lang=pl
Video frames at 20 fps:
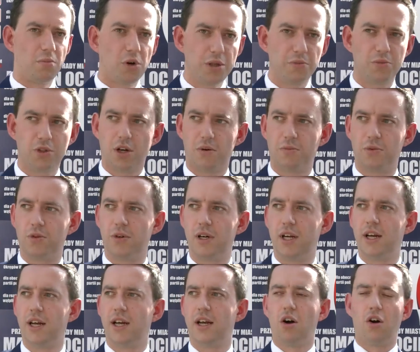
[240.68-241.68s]
moim domu.
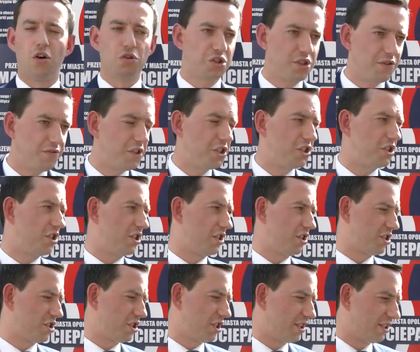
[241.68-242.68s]

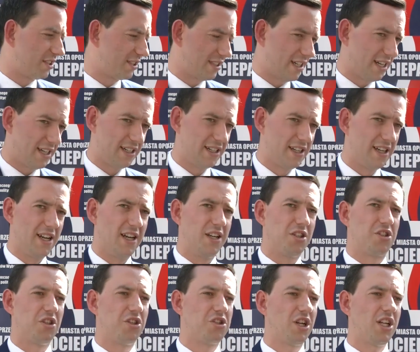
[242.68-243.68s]
Oczywiście, że jest tak,
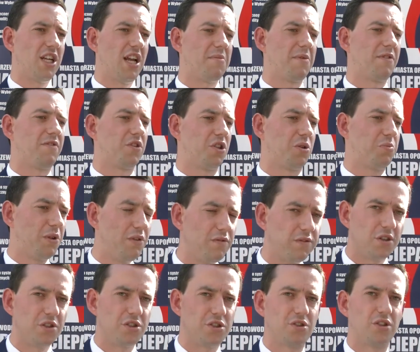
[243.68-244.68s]
że jeżeli ja mam
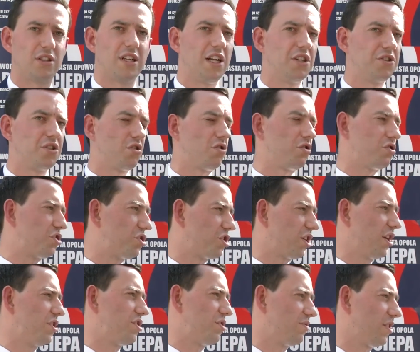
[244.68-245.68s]
wątpliwość, to należy
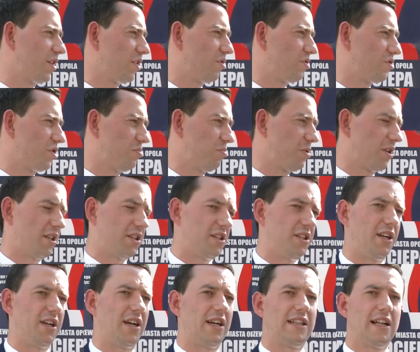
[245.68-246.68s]
rozstrzygać ją na korzyść
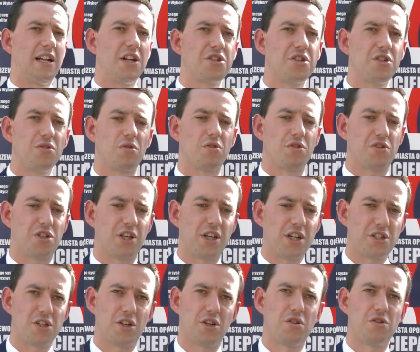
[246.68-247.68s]
podatnika, należy ją
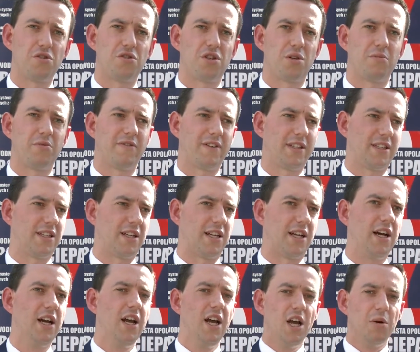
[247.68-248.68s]
rozstrzygać na korzyść
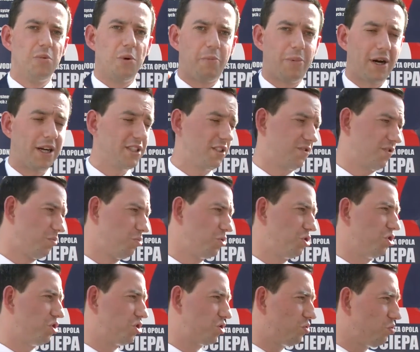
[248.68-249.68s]
obywatela, bo państwo
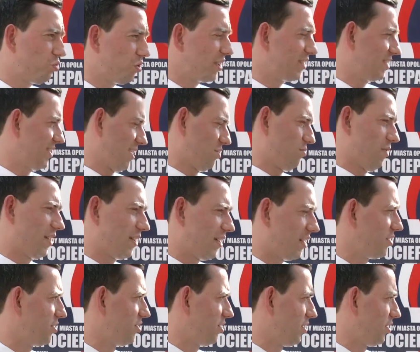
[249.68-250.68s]
musi z góry
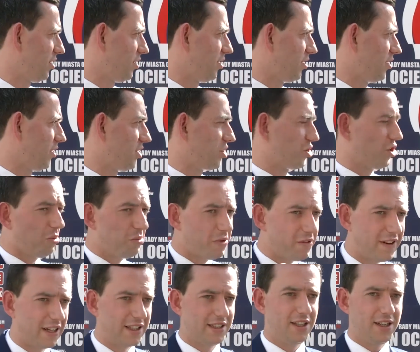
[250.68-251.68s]
zakładać, że
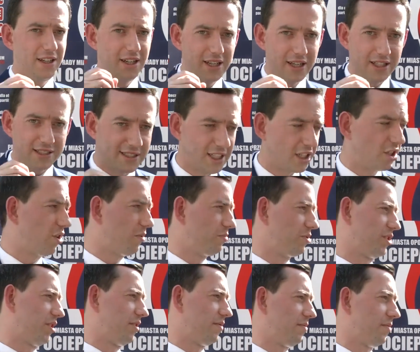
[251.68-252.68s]
obywatel chce
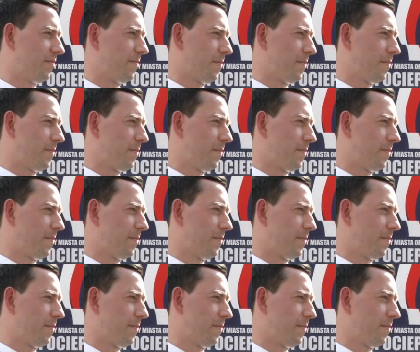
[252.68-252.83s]
dobrze,